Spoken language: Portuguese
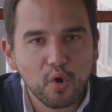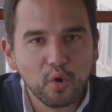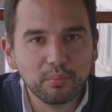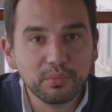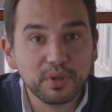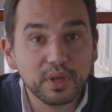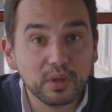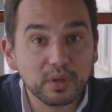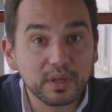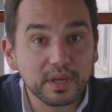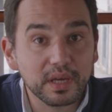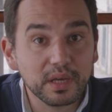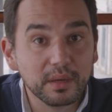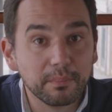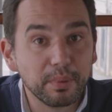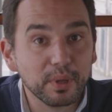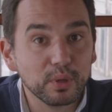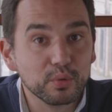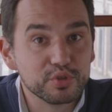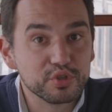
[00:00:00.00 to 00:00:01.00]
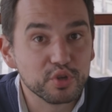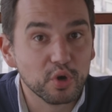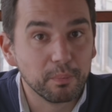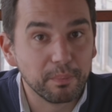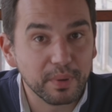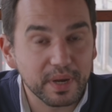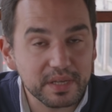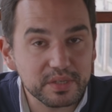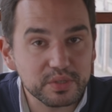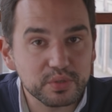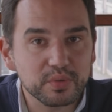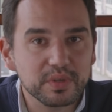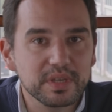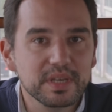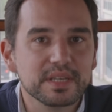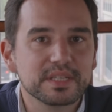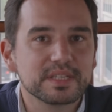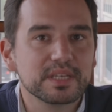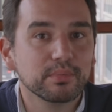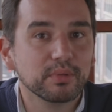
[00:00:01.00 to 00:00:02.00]
Um modelo que, pelo seu preço
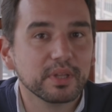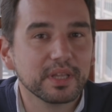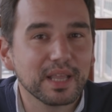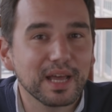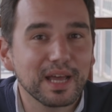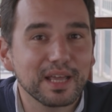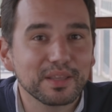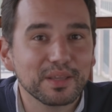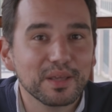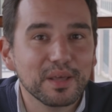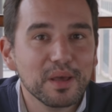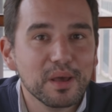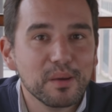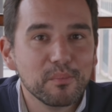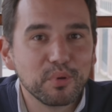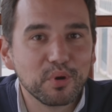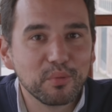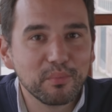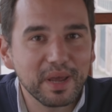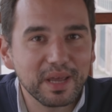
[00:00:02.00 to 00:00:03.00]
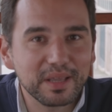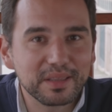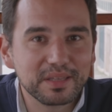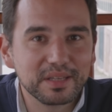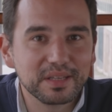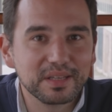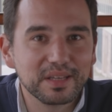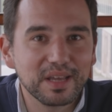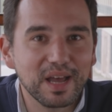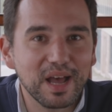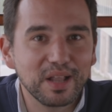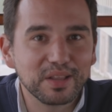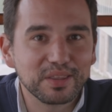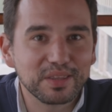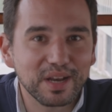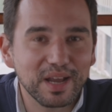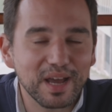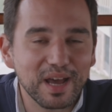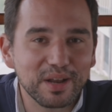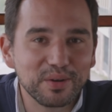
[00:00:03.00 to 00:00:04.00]
e acessibilidade, promete
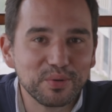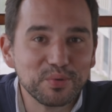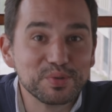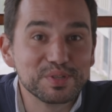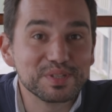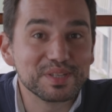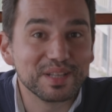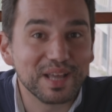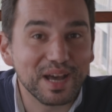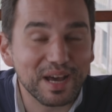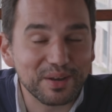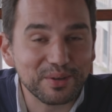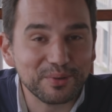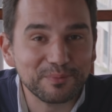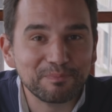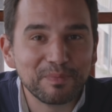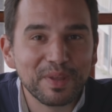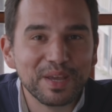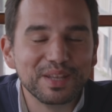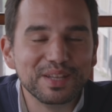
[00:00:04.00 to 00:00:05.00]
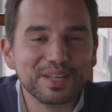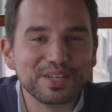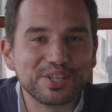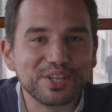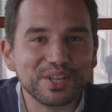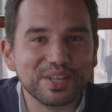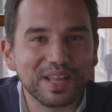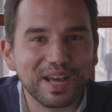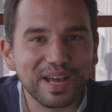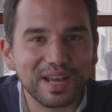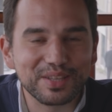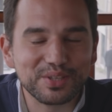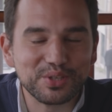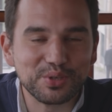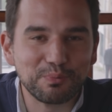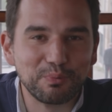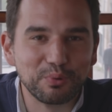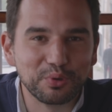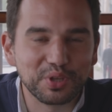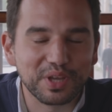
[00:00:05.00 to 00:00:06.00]
alterar o cenário nas
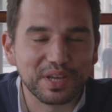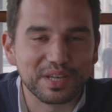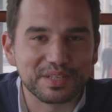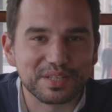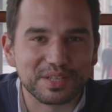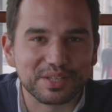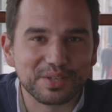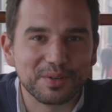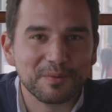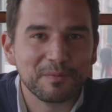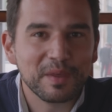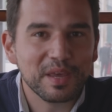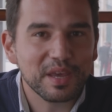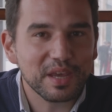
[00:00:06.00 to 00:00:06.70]
cidades portuguesas.